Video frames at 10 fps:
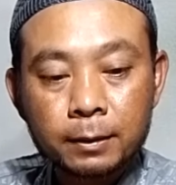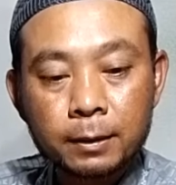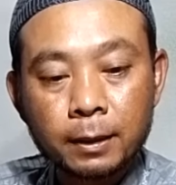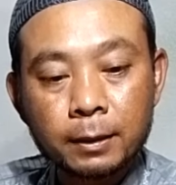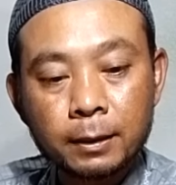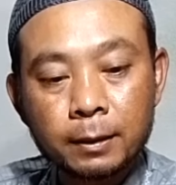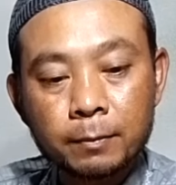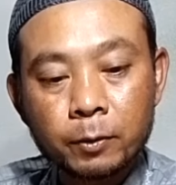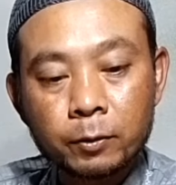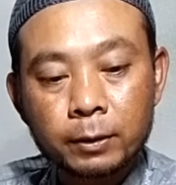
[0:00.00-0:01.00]
ya
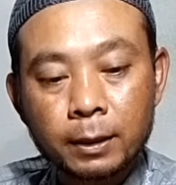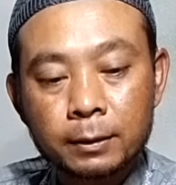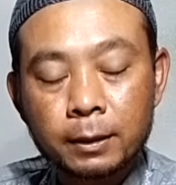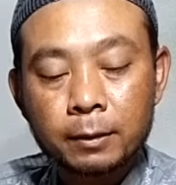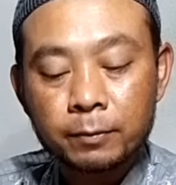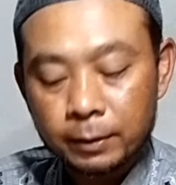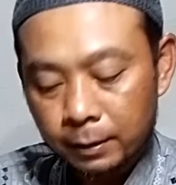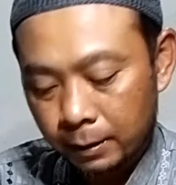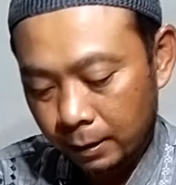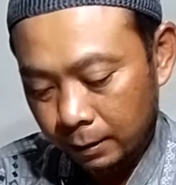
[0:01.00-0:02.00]
ini mau tak servis
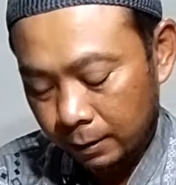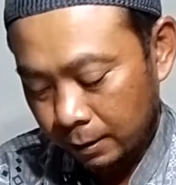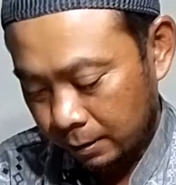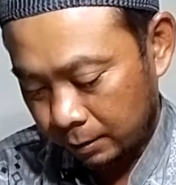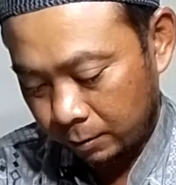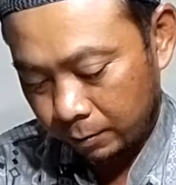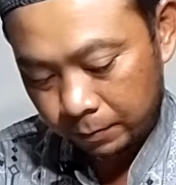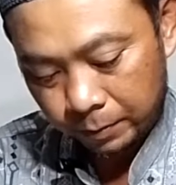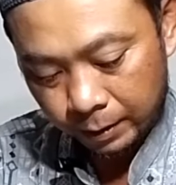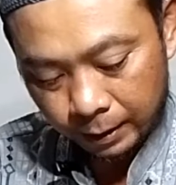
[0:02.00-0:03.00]
sedangkan
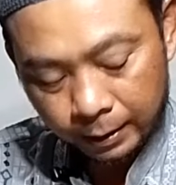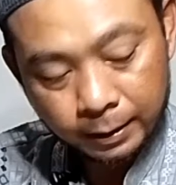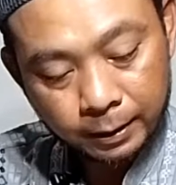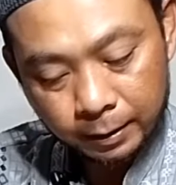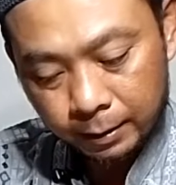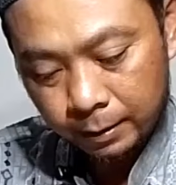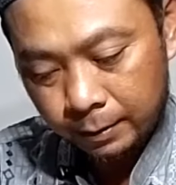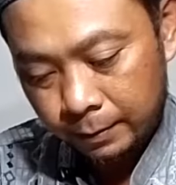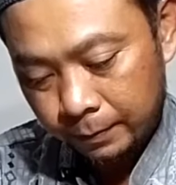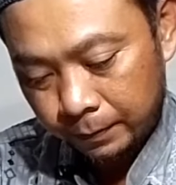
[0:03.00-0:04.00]
tombolan ini
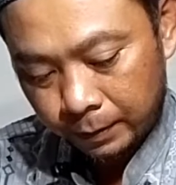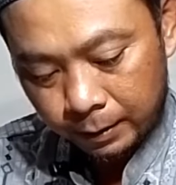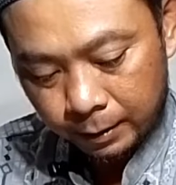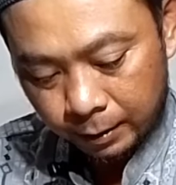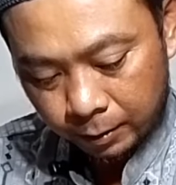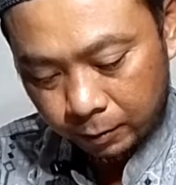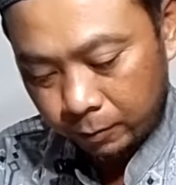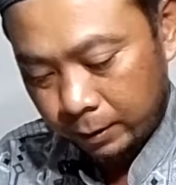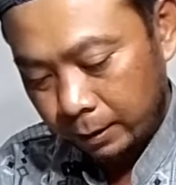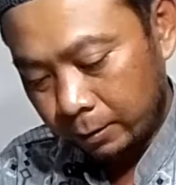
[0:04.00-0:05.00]
stok
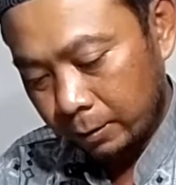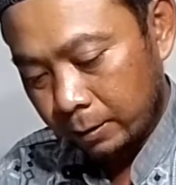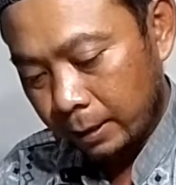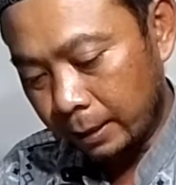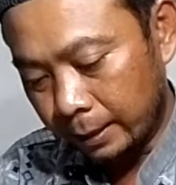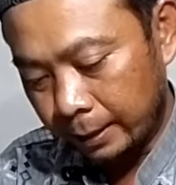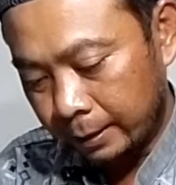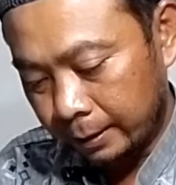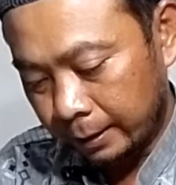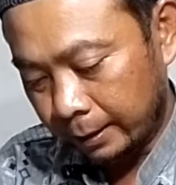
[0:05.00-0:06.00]
kuki kok gak
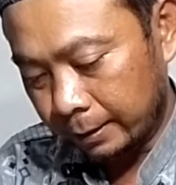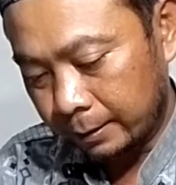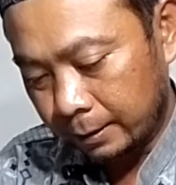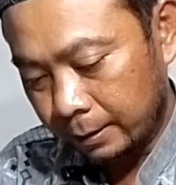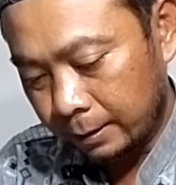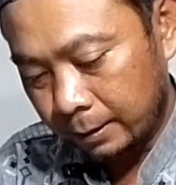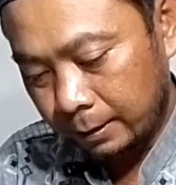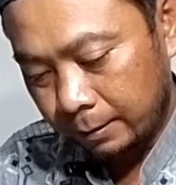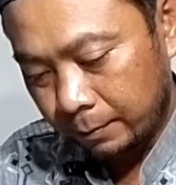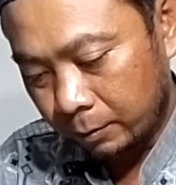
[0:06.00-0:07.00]
enak jadi
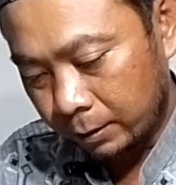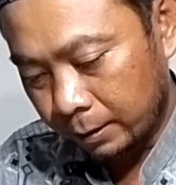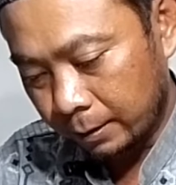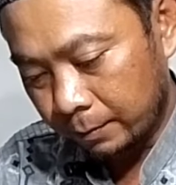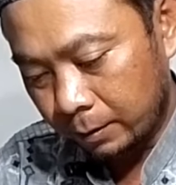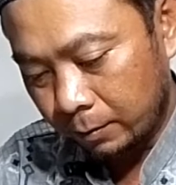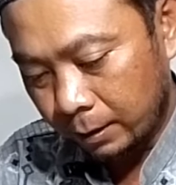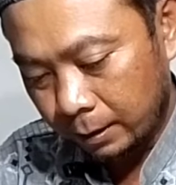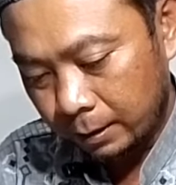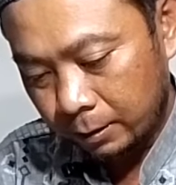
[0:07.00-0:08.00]
ini mau tidak mau
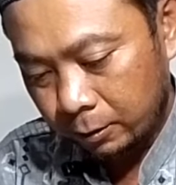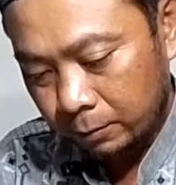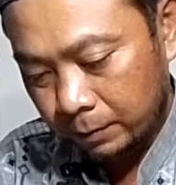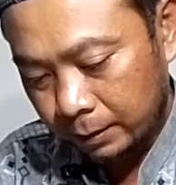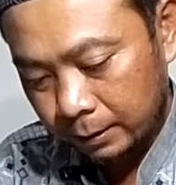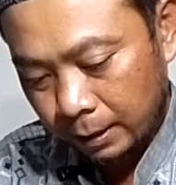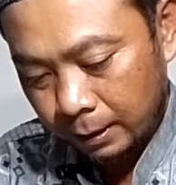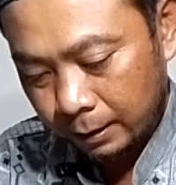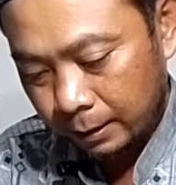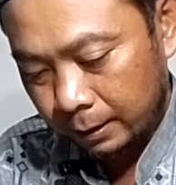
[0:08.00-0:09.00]
harus
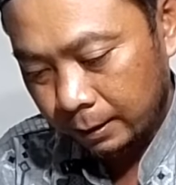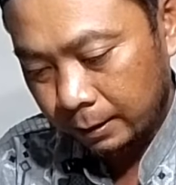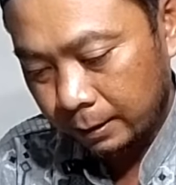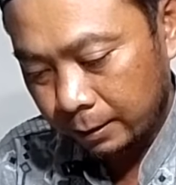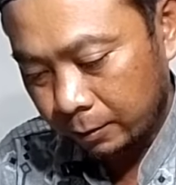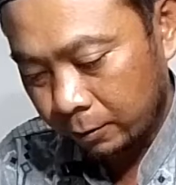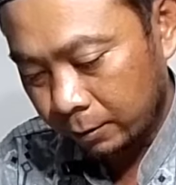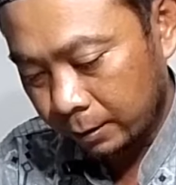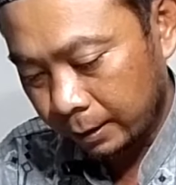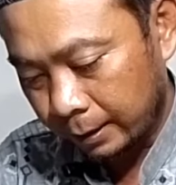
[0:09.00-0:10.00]
mencarikan di
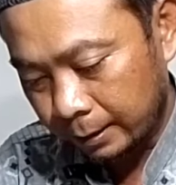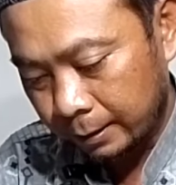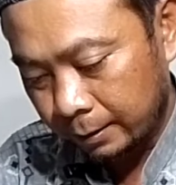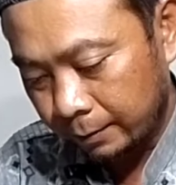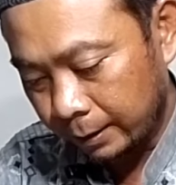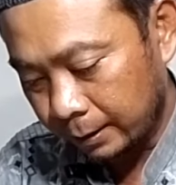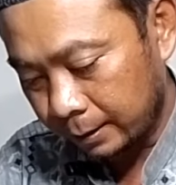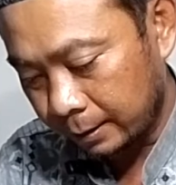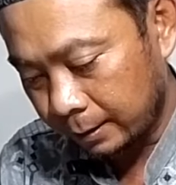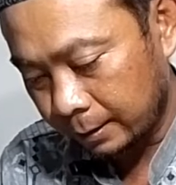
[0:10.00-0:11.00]
online
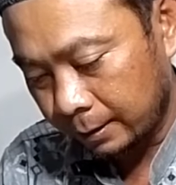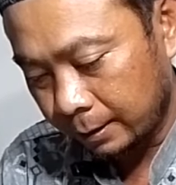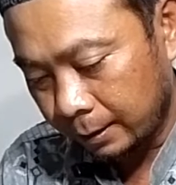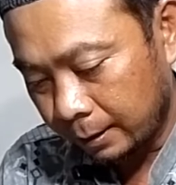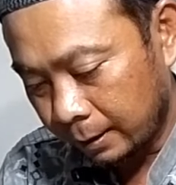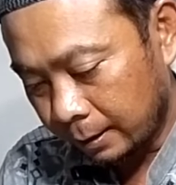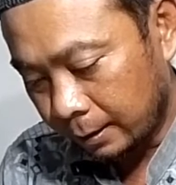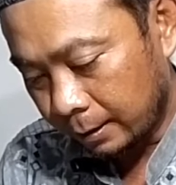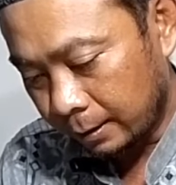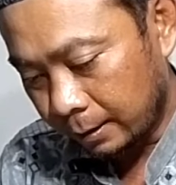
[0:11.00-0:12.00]
wes
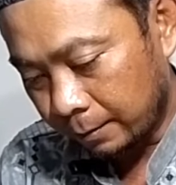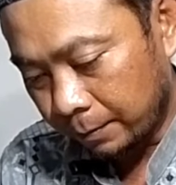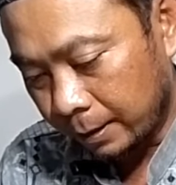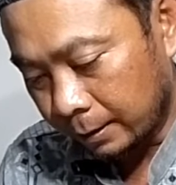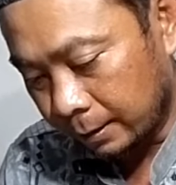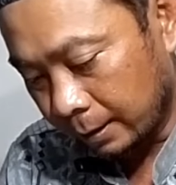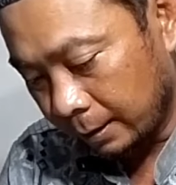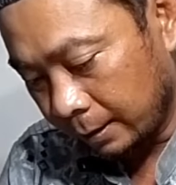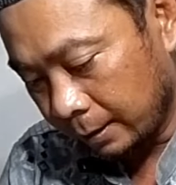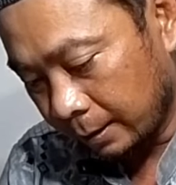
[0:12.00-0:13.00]
terpaksa
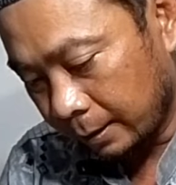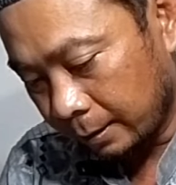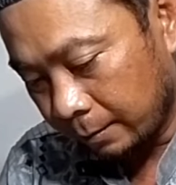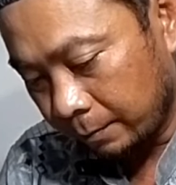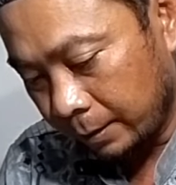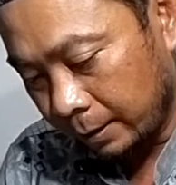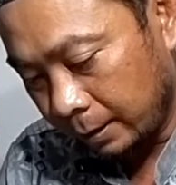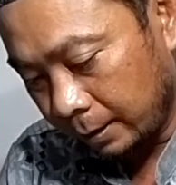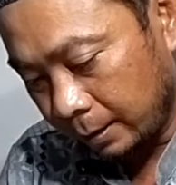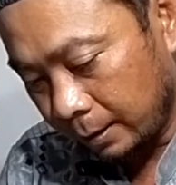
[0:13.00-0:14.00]
ini Redmi
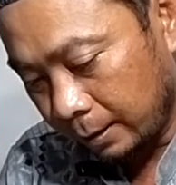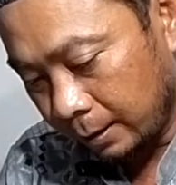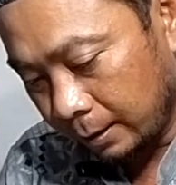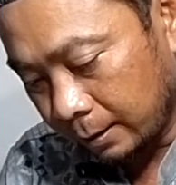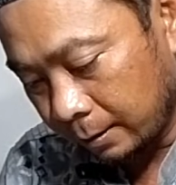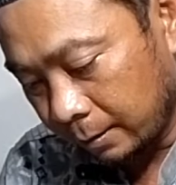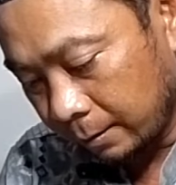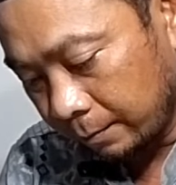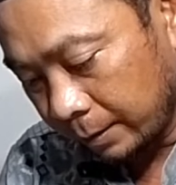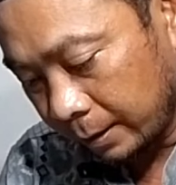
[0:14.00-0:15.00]

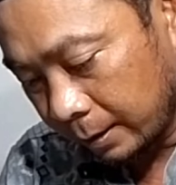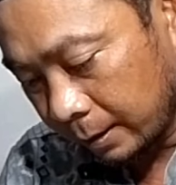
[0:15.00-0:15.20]
9